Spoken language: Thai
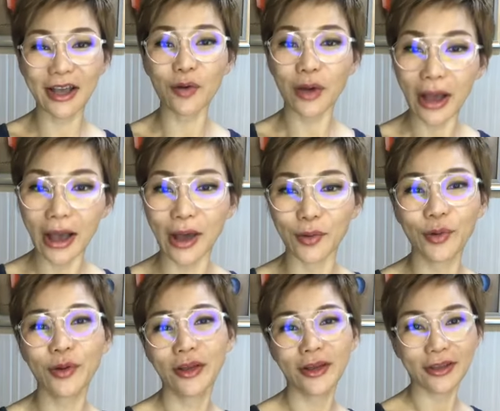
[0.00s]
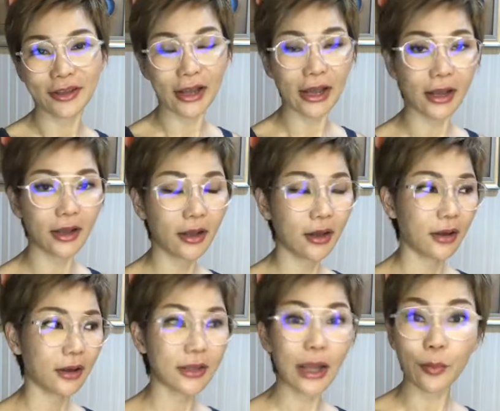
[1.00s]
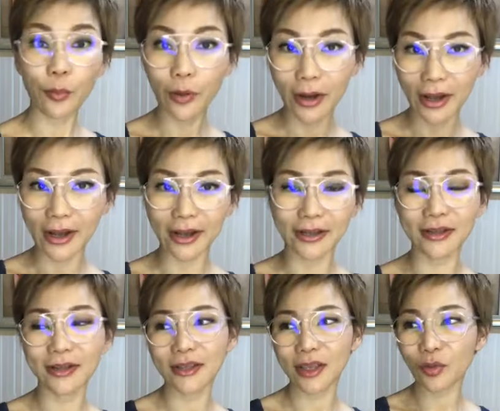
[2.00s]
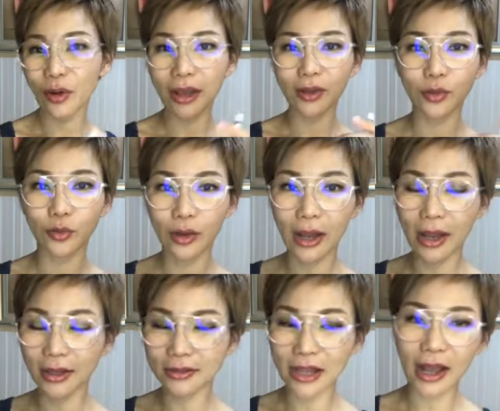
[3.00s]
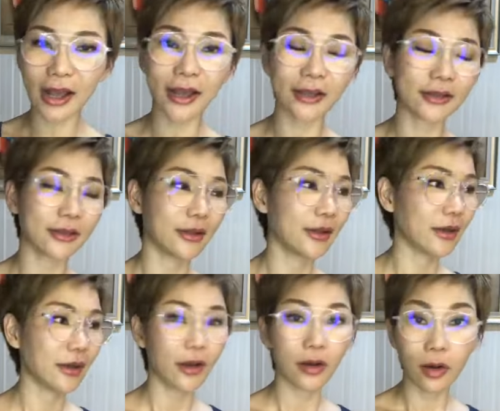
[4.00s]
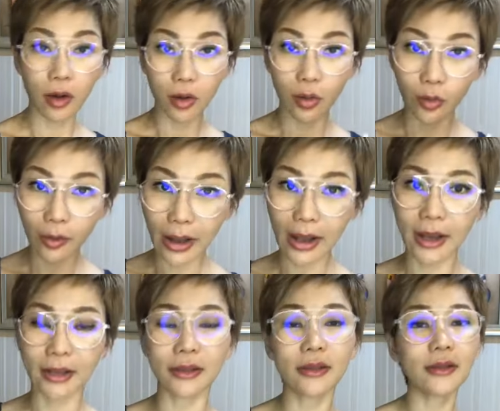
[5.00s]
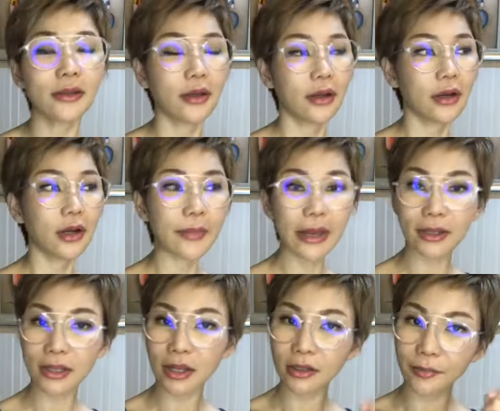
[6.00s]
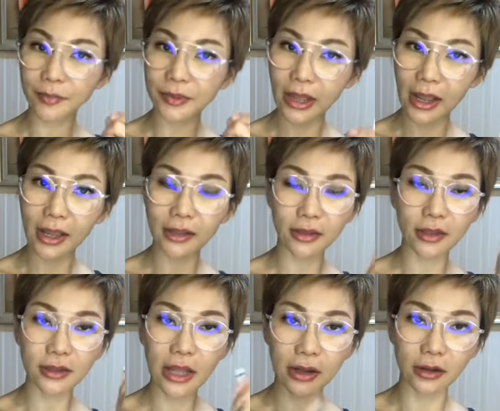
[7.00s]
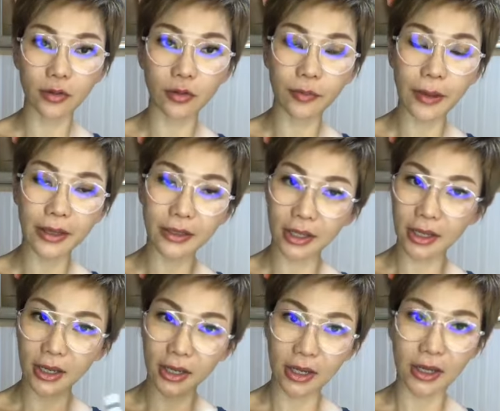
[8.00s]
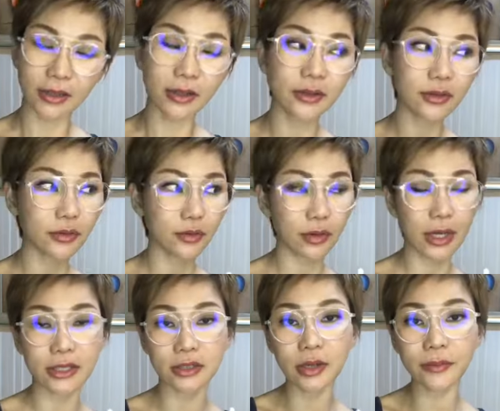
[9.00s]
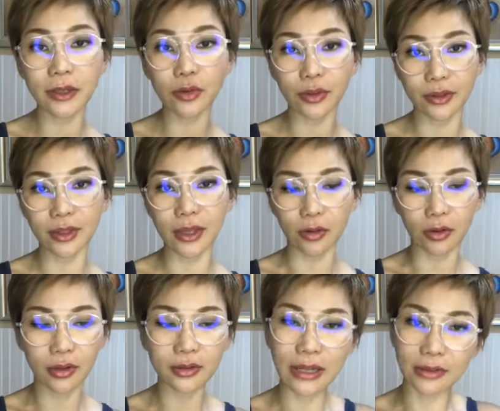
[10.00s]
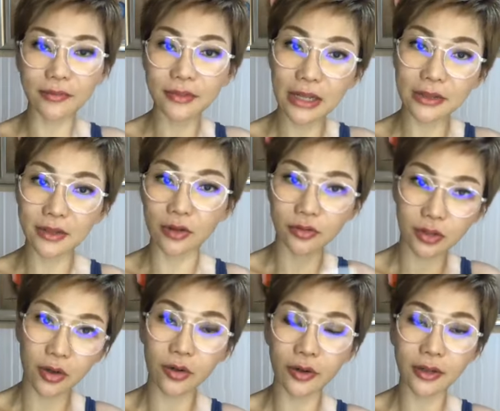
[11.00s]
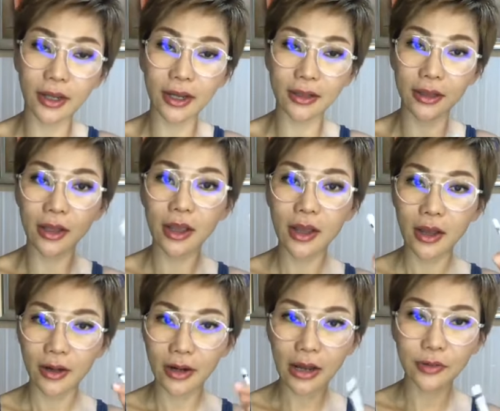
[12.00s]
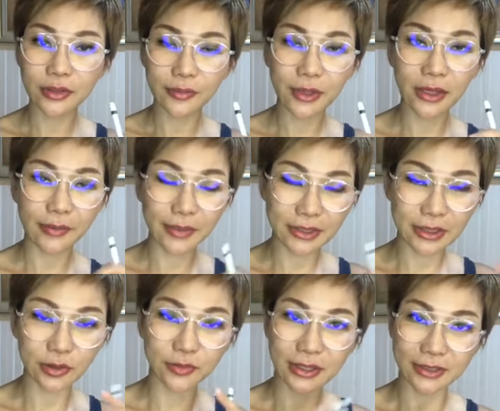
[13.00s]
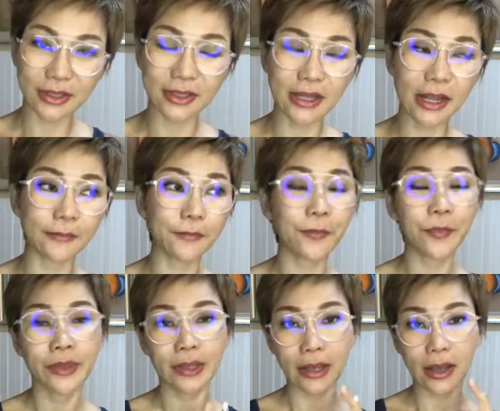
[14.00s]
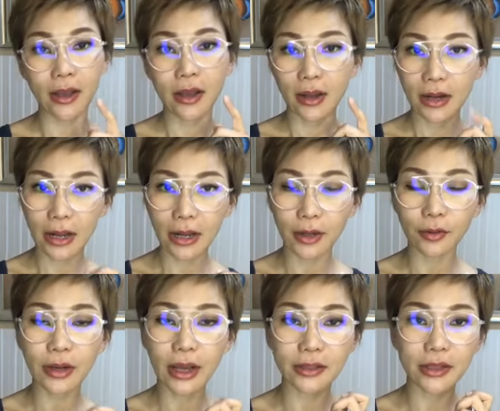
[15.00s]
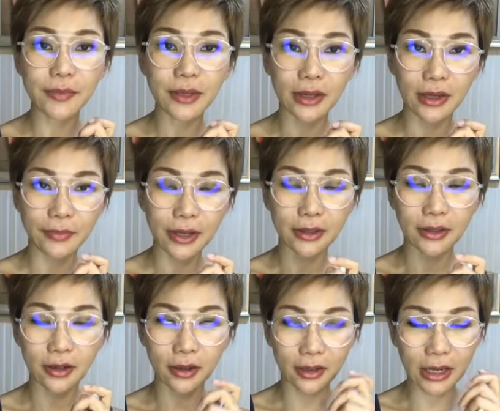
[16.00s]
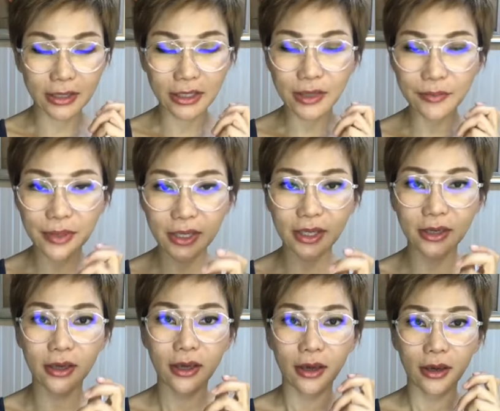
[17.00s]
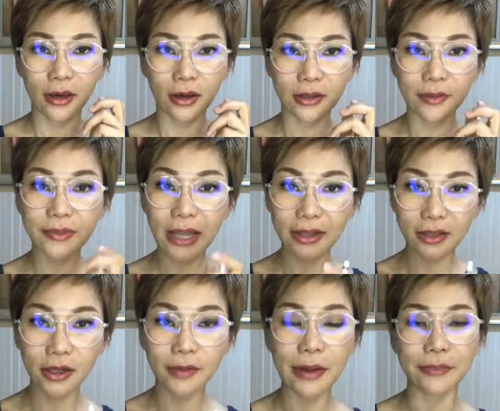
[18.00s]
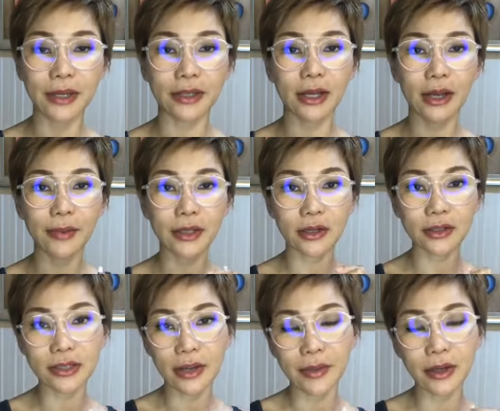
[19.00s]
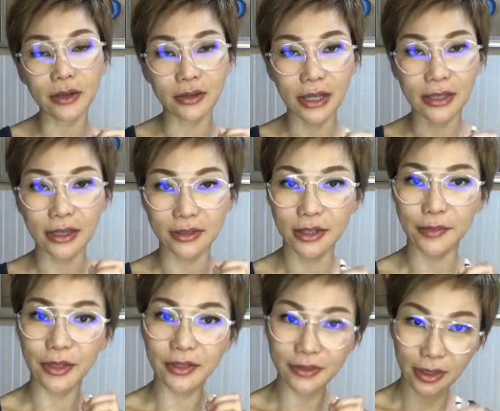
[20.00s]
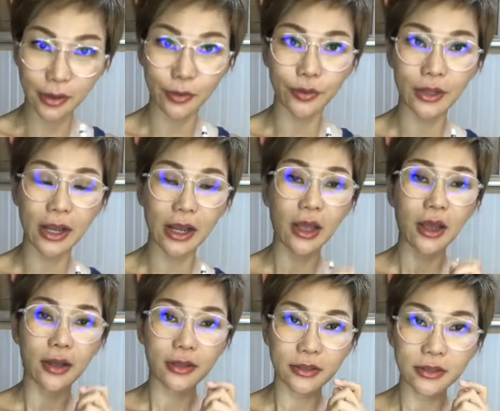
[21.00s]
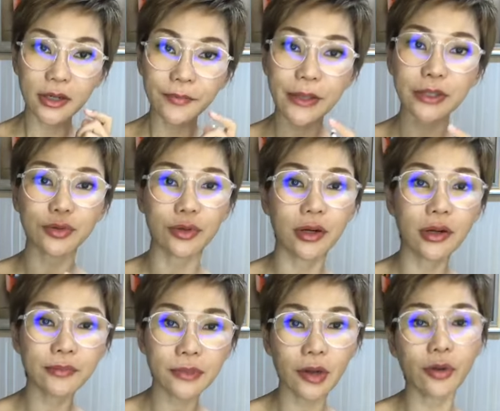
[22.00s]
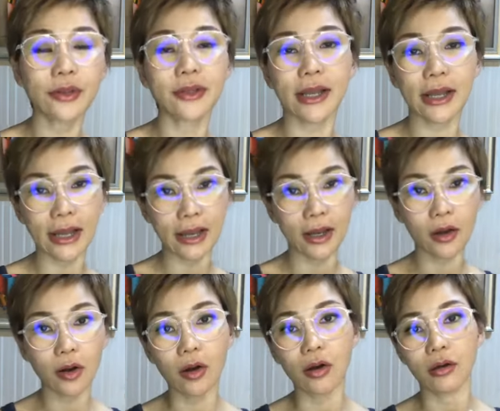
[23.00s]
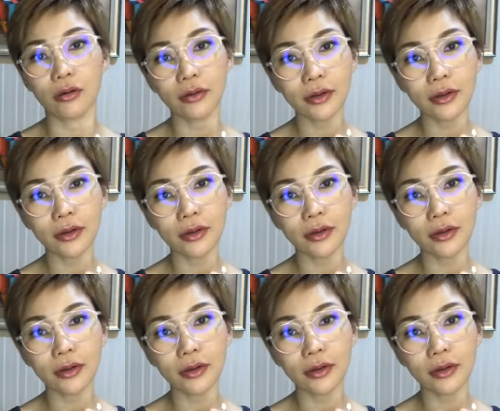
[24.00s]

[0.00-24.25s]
ข้าวขาวนะคะน้ำหวานที่วางอยู่ข้างจานของหวานหรือแม้กระทั่งน้ำตาลที่ตักลงไปในอาหารเรื่องใครที่ชอบกินก๋วยเตี๋ยวแล้วก็ตักน้ำตาล2ช้อนนะเราจะมีไขมันสะสมจากสิ่งนั้นนะคะแล้วการที่มีไขมันการที่มีน้ำตาลเยอะแบบนั้นนะคะมันก็จะทำให้เกิดการอักเสบในเซลล์นะคะซึ่งเป็นจุดเริ่มต้นนะคะของ